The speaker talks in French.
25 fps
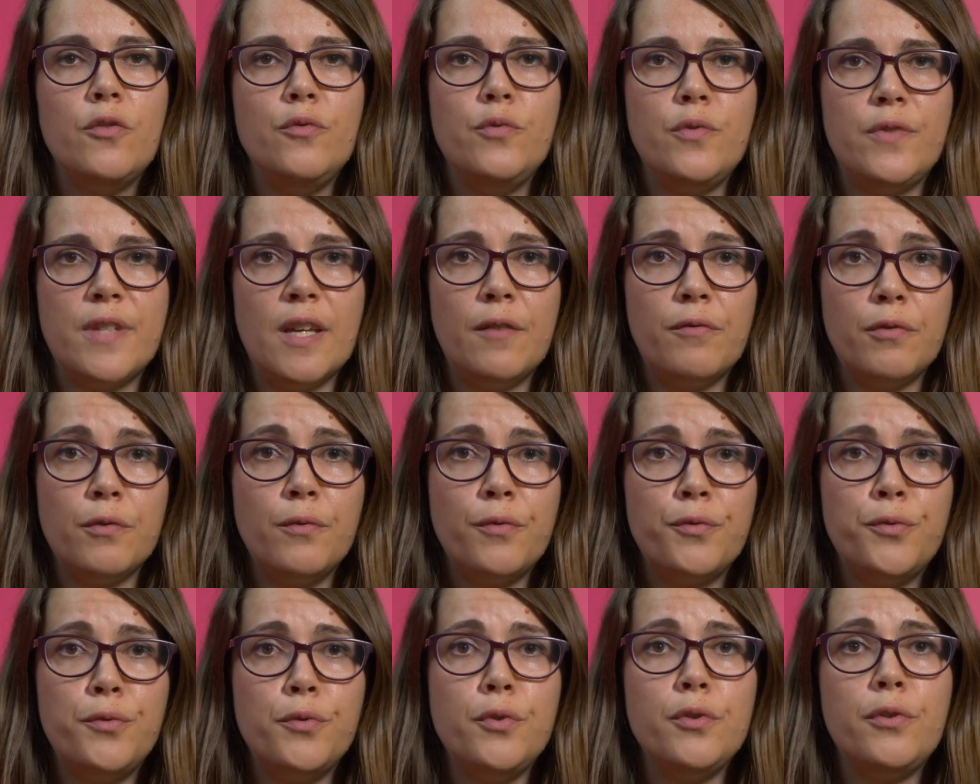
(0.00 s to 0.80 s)
Nous
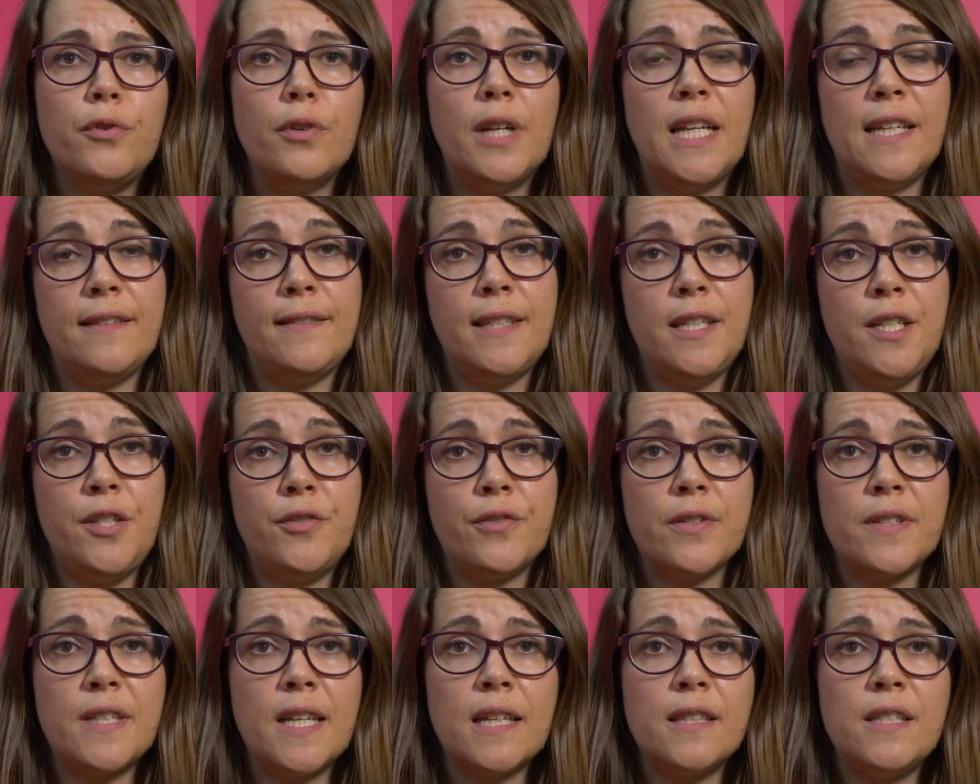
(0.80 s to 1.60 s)
avons vu que
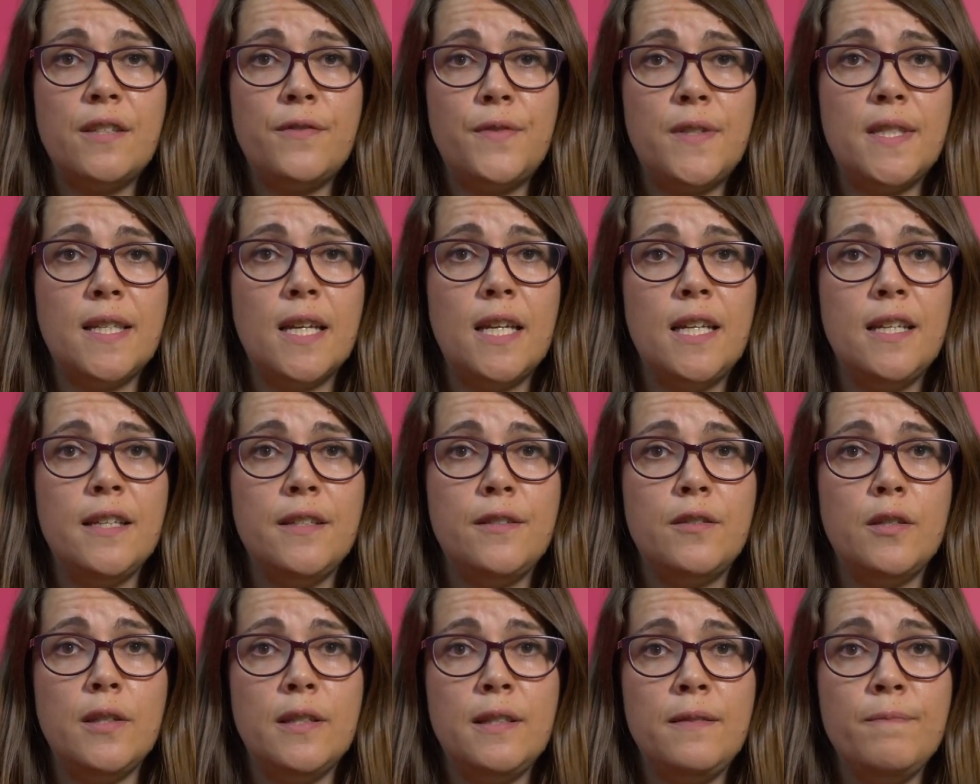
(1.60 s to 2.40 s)
l'intelligence artificielle
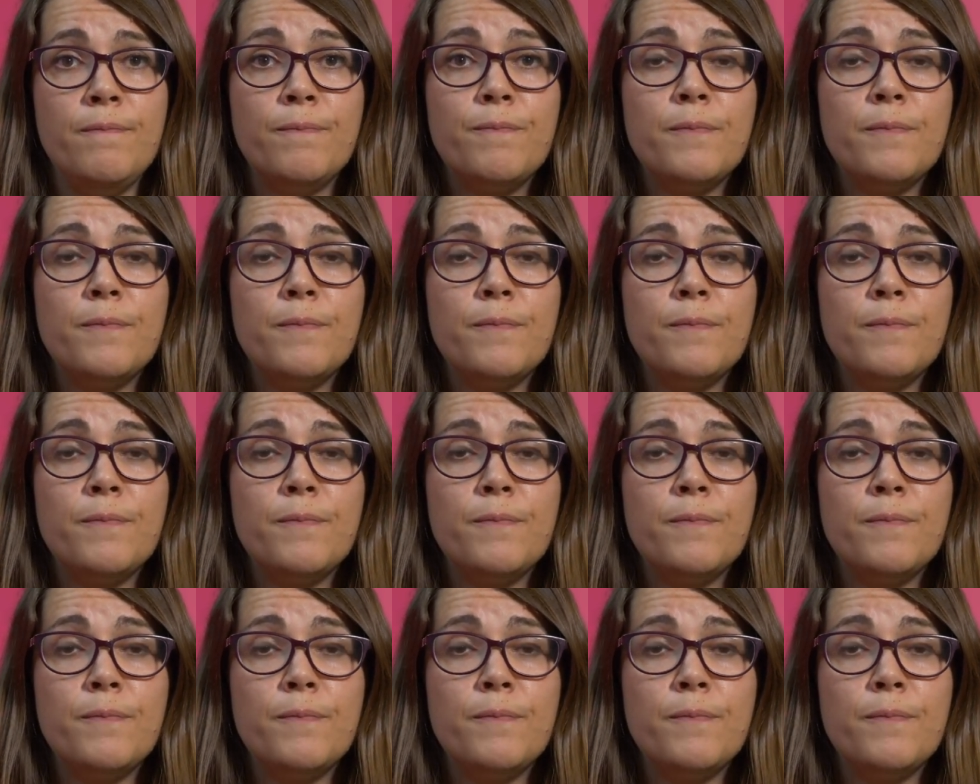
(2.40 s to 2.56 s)
était